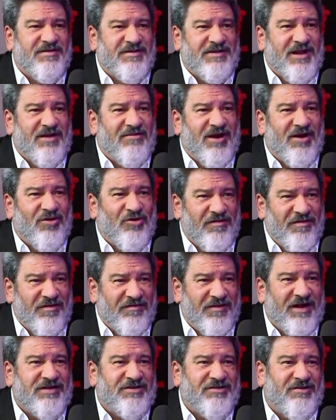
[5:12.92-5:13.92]
vai ter uma
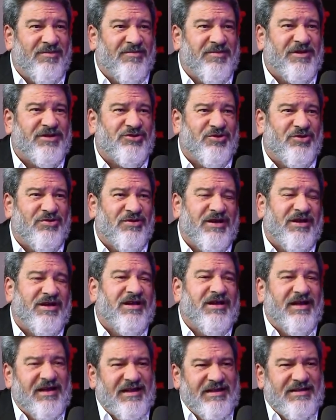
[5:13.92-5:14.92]
convivência com a pessoa, Sim.
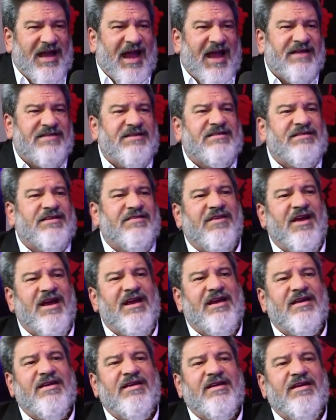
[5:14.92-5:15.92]
em tese que você
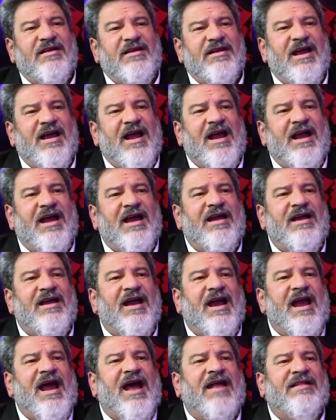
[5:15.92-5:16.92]
vai né,
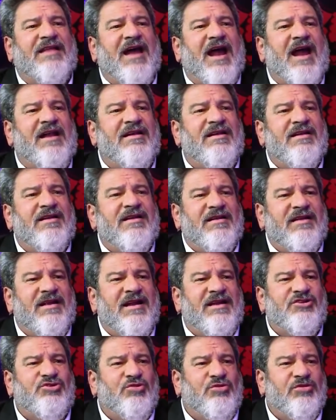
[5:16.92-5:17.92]
reatar,
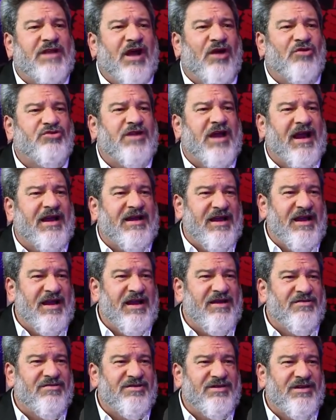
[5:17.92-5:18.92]
né, juntar os
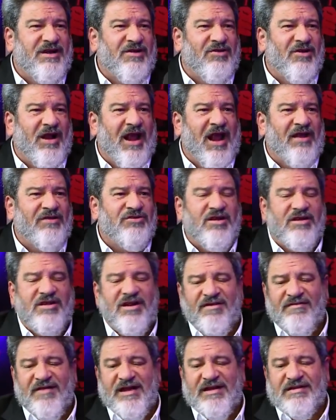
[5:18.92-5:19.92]
caquinhos Sim. e colá-los
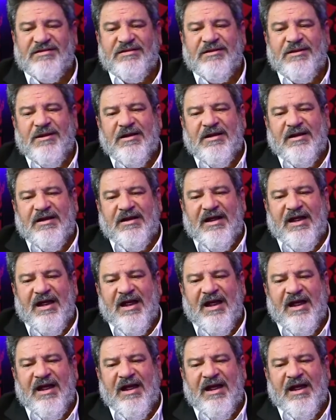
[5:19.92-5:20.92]
outra vez.
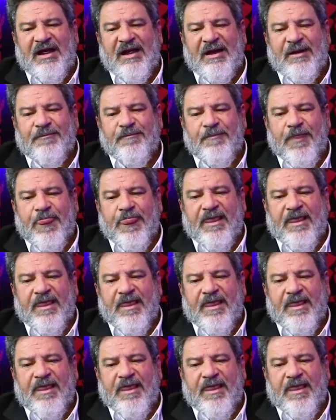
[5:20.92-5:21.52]
É,